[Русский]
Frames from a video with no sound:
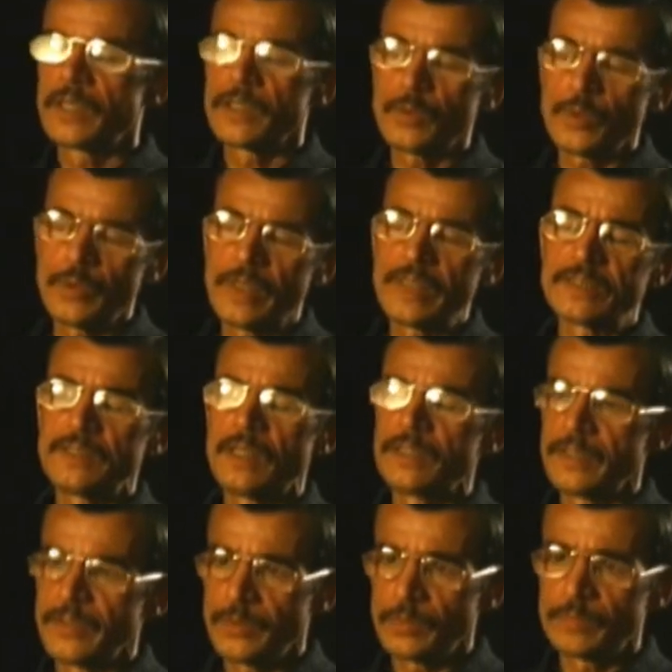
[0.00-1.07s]
которую я
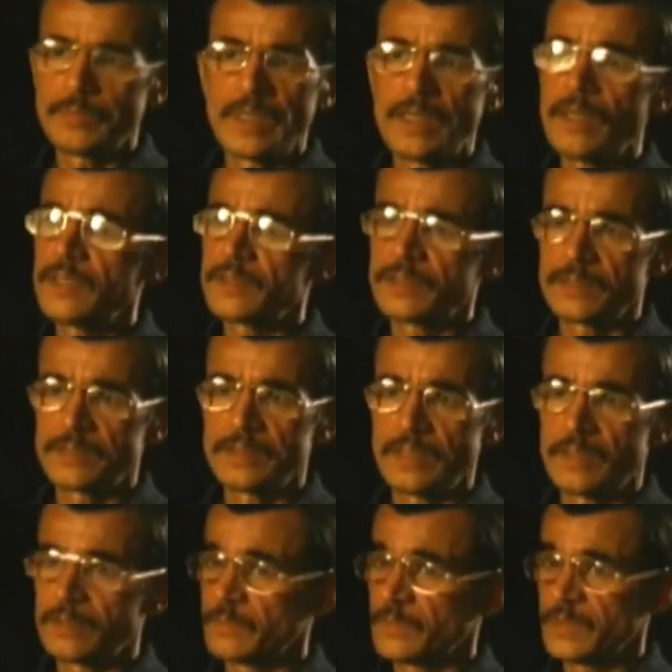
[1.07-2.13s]
знал, я ее прекрасно
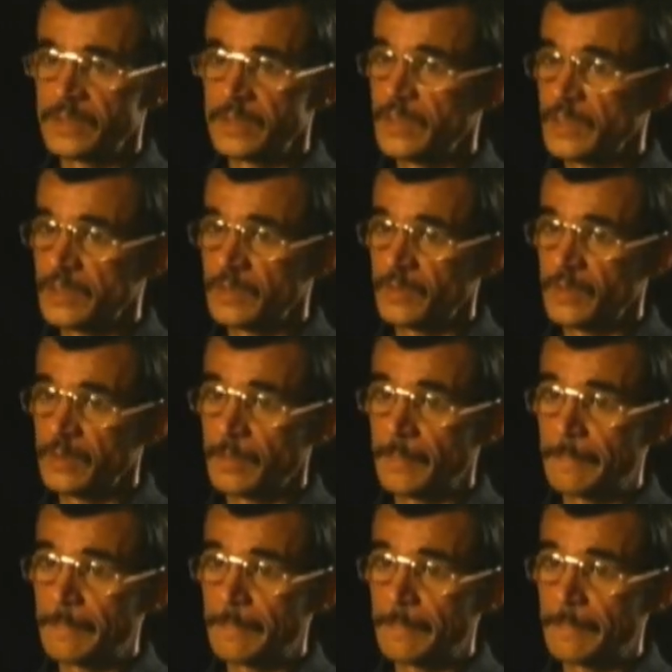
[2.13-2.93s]
знал с детства,